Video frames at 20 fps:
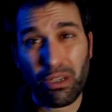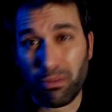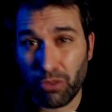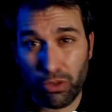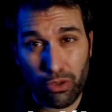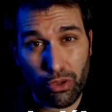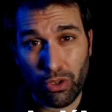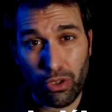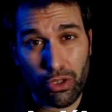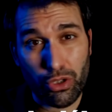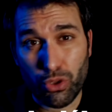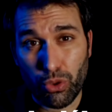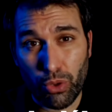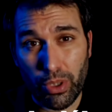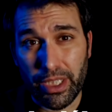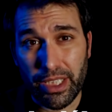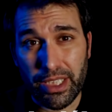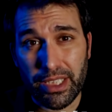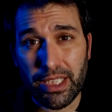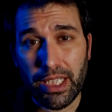en el mundo de los
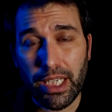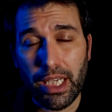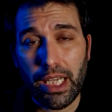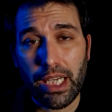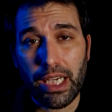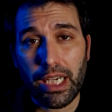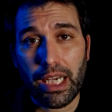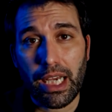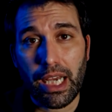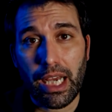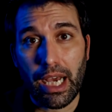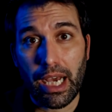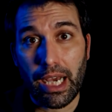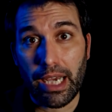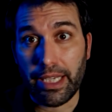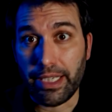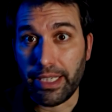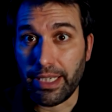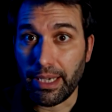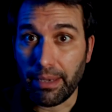cohetes.
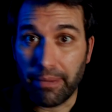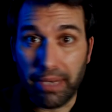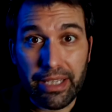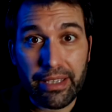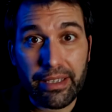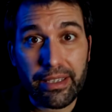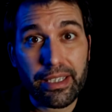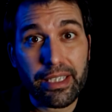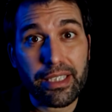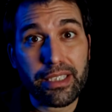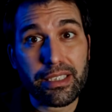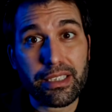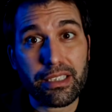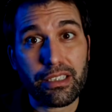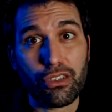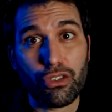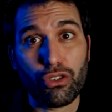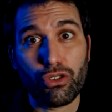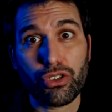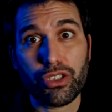Hay
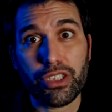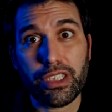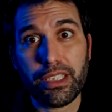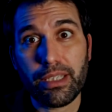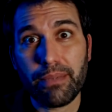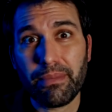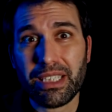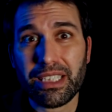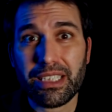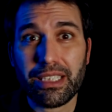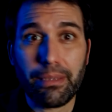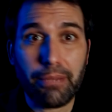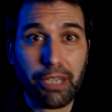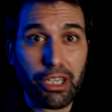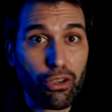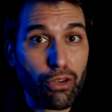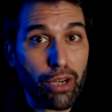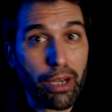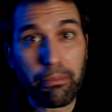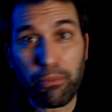avances, los sistemas se
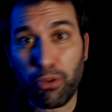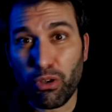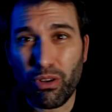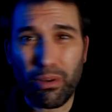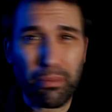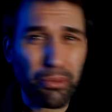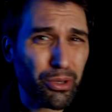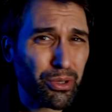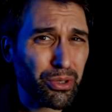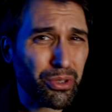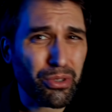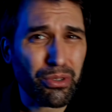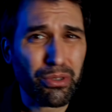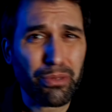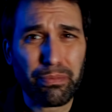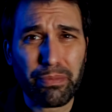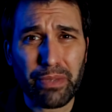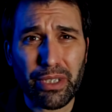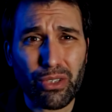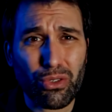mejoran poco a
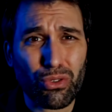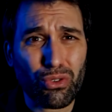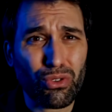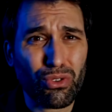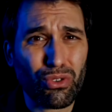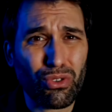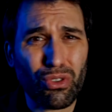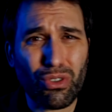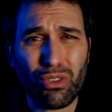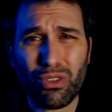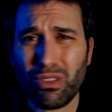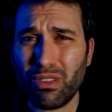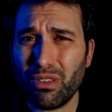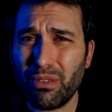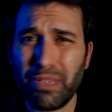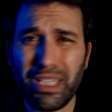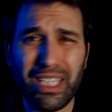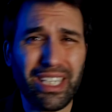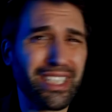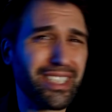poco, pero
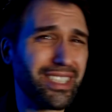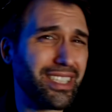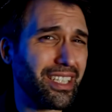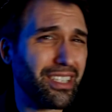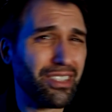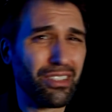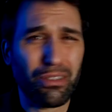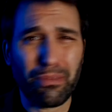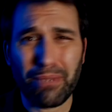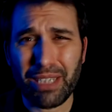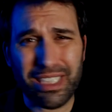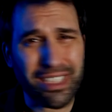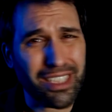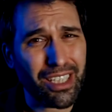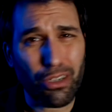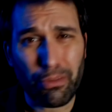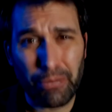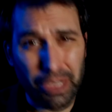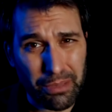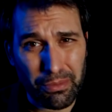todo viene siendo
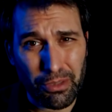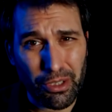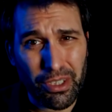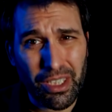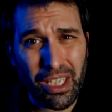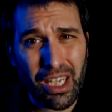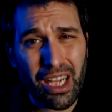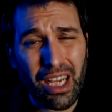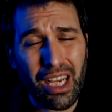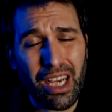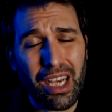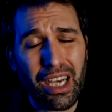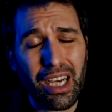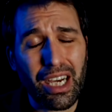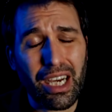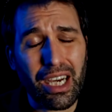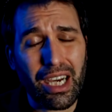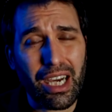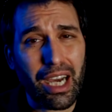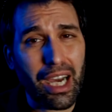más de lo mismo.
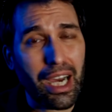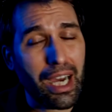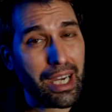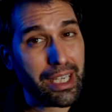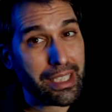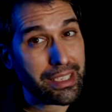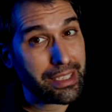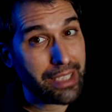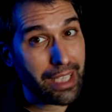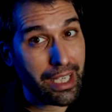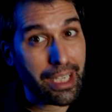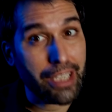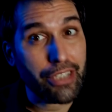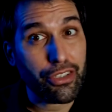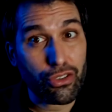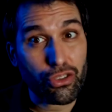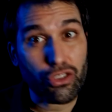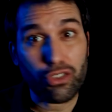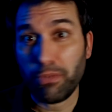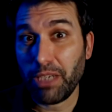Hasta el
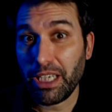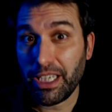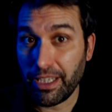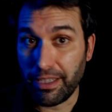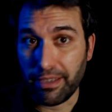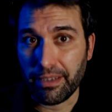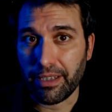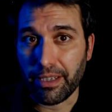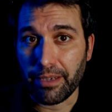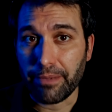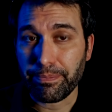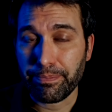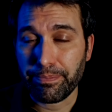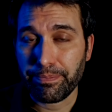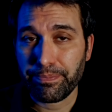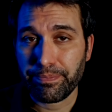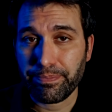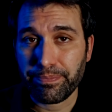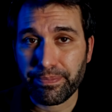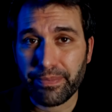año 2015.
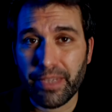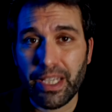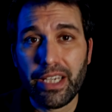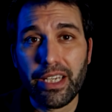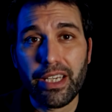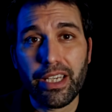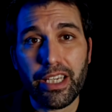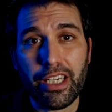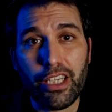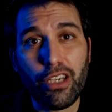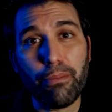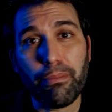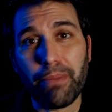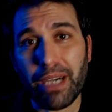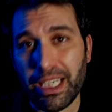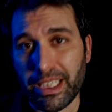Elon